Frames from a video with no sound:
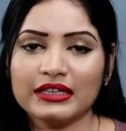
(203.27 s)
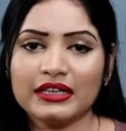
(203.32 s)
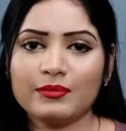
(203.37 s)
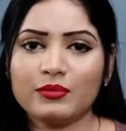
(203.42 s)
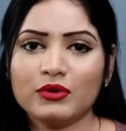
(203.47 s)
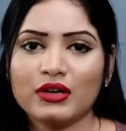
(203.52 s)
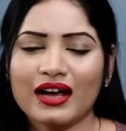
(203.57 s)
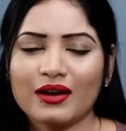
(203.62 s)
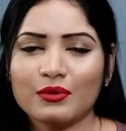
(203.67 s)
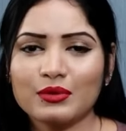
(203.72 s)

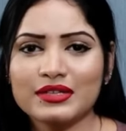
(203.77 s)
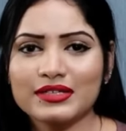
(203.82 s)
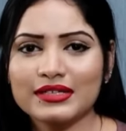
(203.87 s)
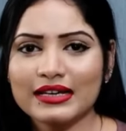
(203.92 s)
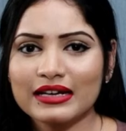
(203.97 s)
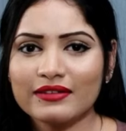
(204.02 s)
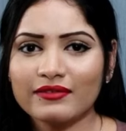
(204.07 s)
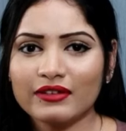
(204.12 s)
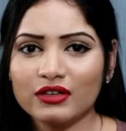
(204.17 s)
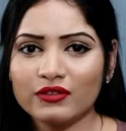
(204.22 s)
ఇప్పుడు అవుట్
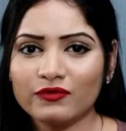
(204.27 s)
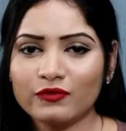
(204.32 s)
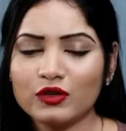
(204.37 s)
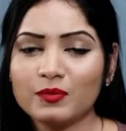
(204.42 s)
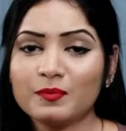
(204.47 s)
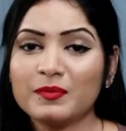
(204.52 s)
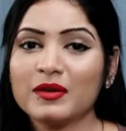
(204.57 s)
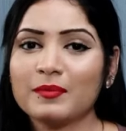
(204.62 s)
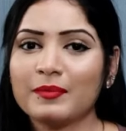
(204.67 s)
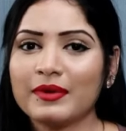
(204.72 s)
సైడ్ వాళ్ళు
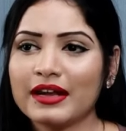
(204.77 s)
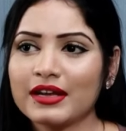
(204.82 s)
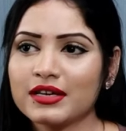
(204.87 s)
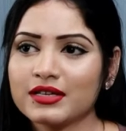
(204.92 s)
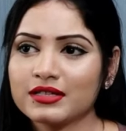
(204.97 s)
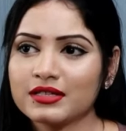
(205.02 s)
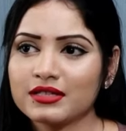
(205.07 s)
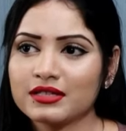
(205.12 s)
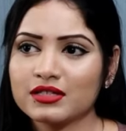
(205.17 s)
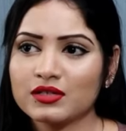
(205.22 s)
ఫుడ్
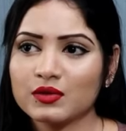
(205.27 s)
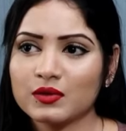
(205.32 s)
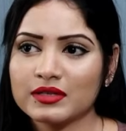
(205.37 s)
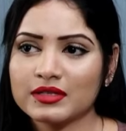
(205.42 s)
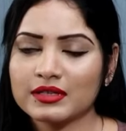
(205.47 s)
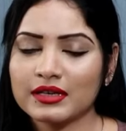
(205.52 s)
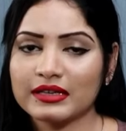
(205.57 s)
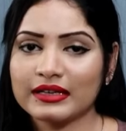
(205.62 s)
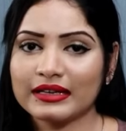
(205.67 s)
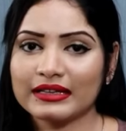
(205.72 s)
ప్రిపరేషన్స్
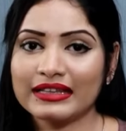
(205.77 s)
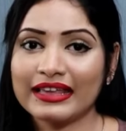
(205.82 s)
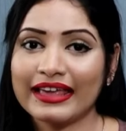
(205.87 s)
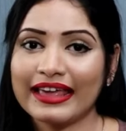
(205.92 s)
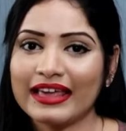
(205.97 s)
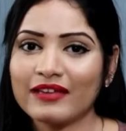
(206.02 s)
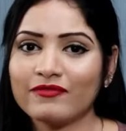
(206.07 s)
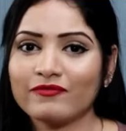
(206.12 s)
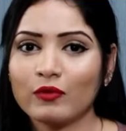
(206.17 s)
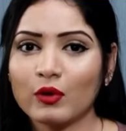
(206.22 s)
చూసినట్టయితే
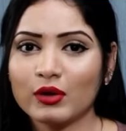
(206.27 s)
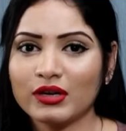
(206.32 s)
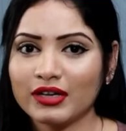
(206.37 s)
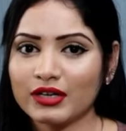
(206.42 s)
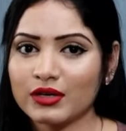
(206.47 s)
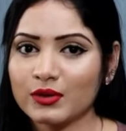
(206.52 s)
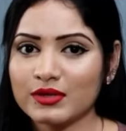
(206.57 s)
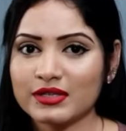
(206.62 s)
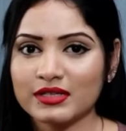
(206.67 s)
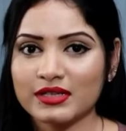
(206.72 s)
ఏం
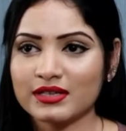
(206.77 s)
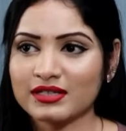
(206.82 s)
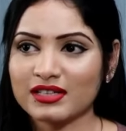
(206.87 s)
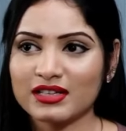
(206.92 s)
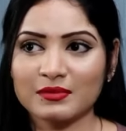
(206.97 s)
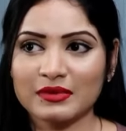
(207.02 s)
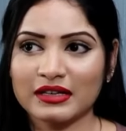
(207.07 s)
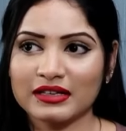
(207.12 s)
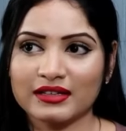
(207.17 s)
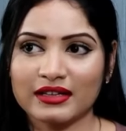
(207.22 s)
వాటర్ యూస్
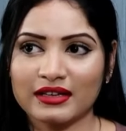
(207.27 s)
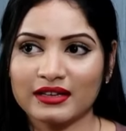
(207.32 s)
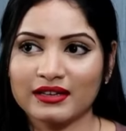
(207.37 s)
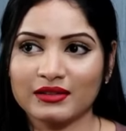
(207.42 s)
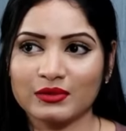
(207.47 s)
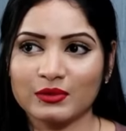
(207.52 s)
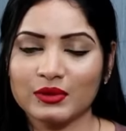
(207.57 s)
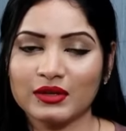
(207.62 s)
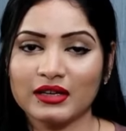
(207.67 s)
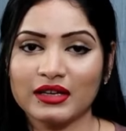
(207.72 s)
చేస్తారో మనకు
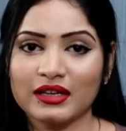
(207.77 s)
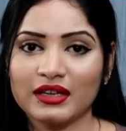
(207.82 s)
తెలియదు